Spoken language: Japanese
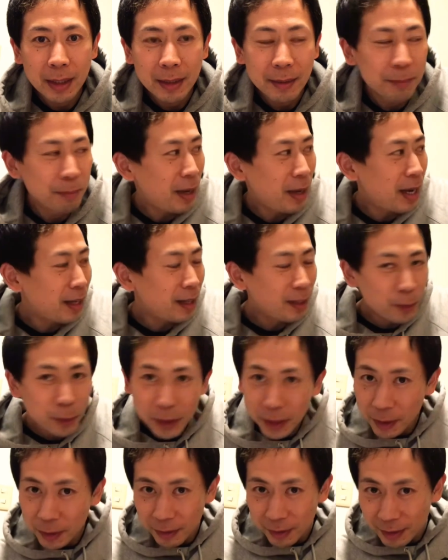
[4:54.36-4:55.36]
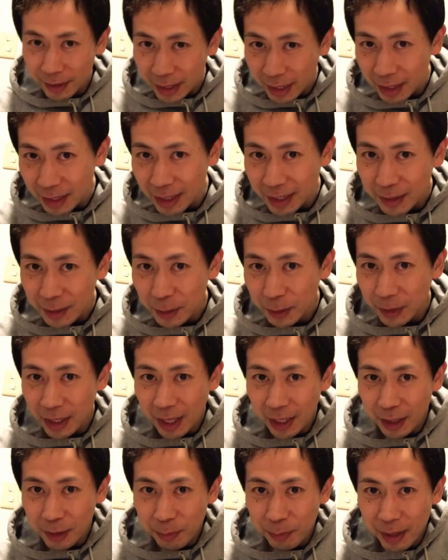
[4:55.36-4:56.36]
前の日の前日の
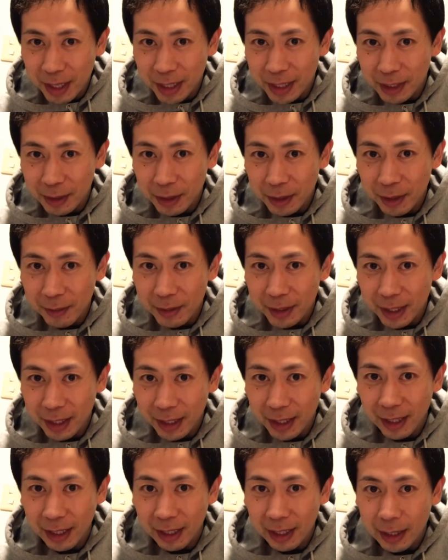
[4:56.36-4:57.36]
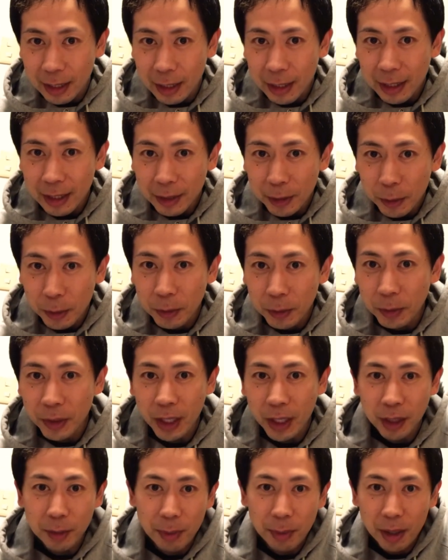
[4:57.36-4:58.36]
100%に比べたら今日
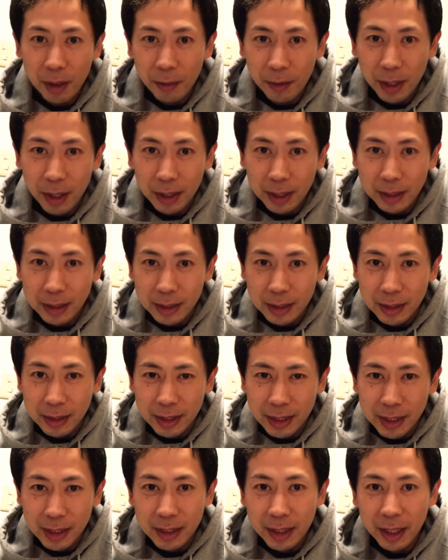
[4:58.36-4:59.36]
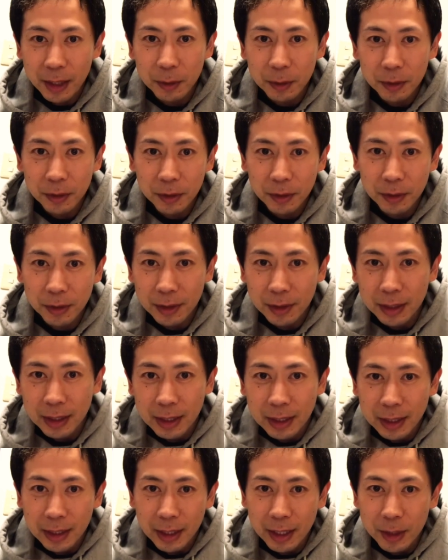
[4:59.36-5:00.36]
の100%は実際のところ
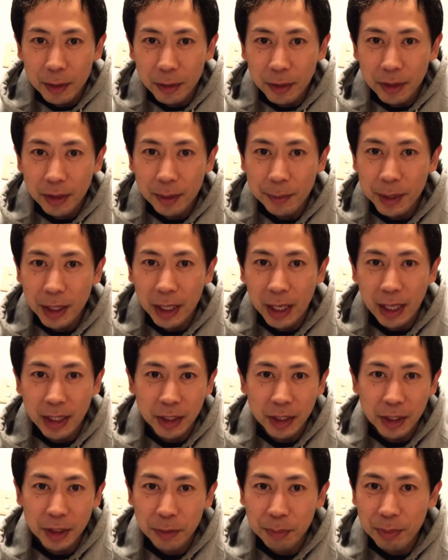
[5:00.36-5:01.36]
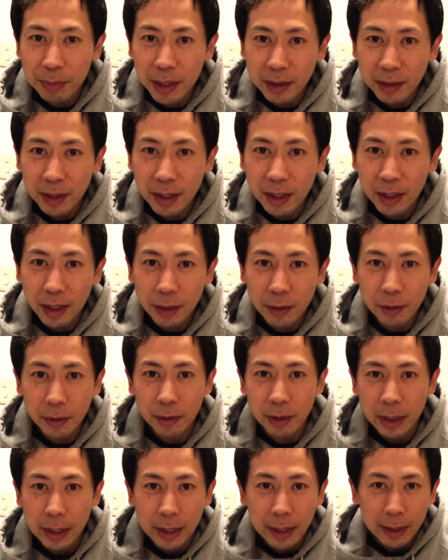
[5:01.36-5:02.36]
昨日に比べたら80%ぐらいだけど
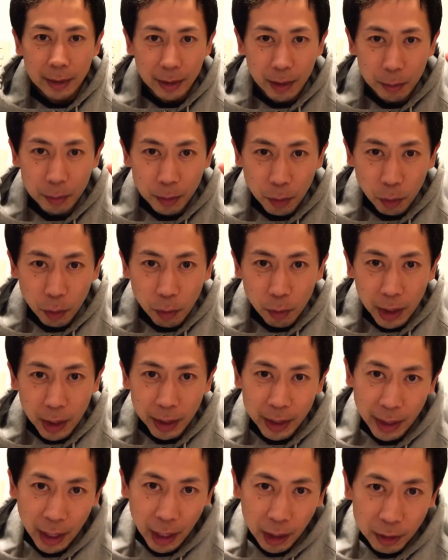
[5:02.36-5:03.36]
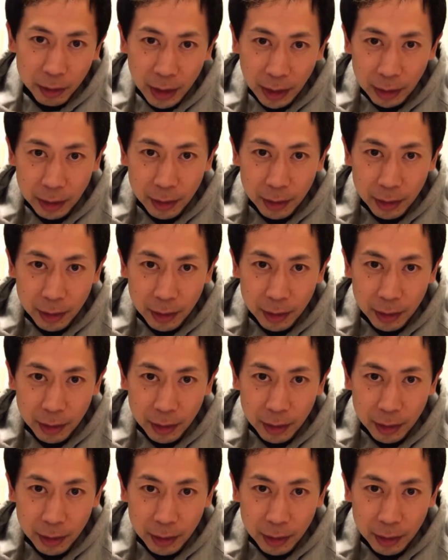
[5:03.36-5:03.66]
でもそこが100なんで